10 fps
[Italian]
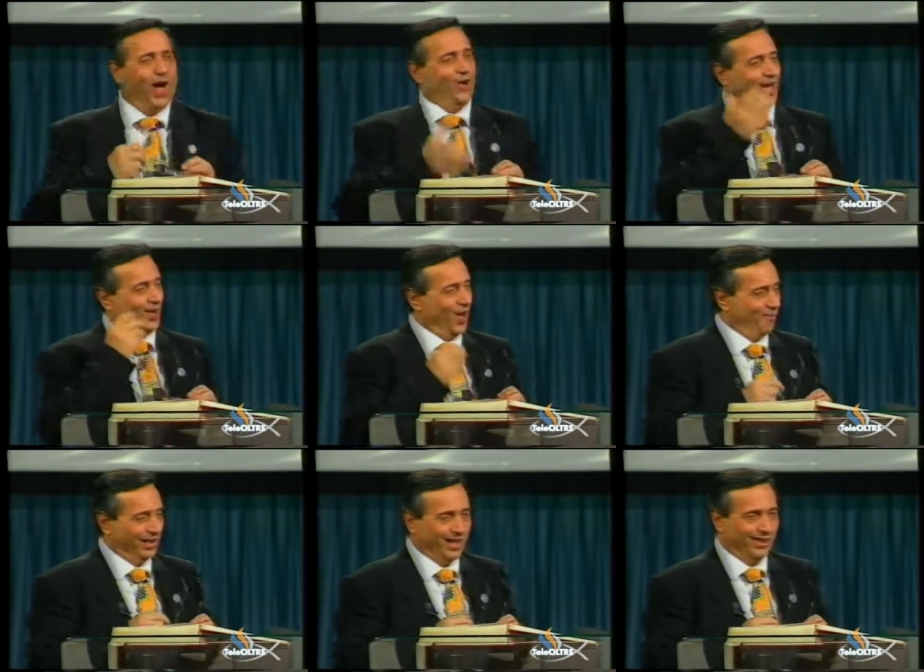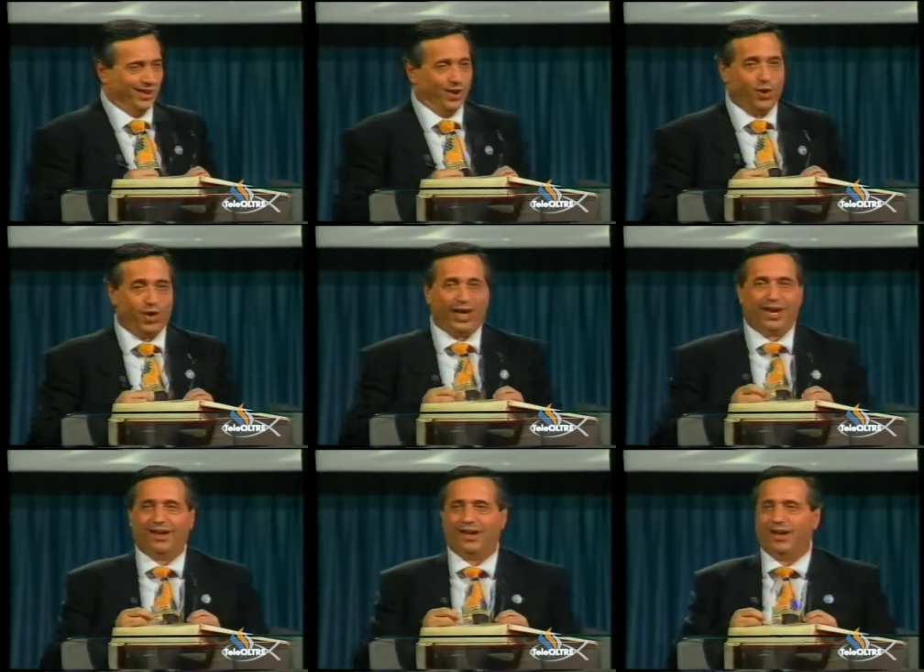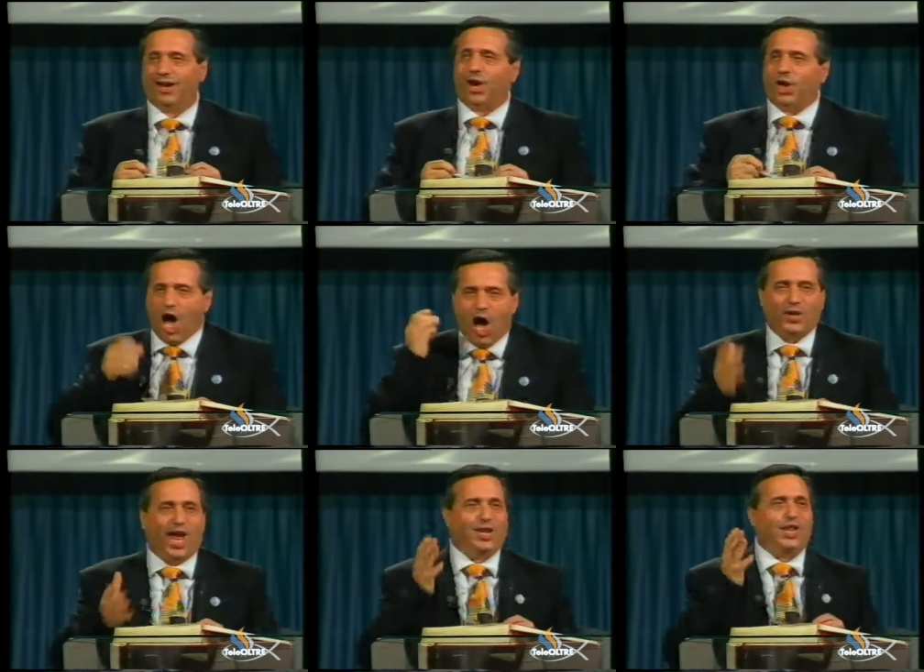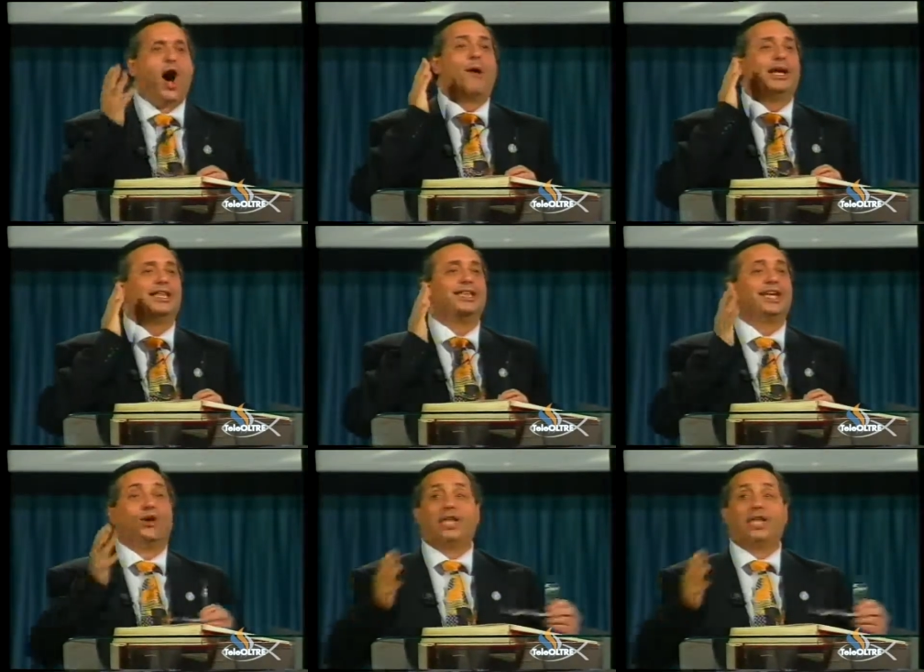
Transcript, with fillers: Gloria al nome del Signore. Gloria al nome di Dio.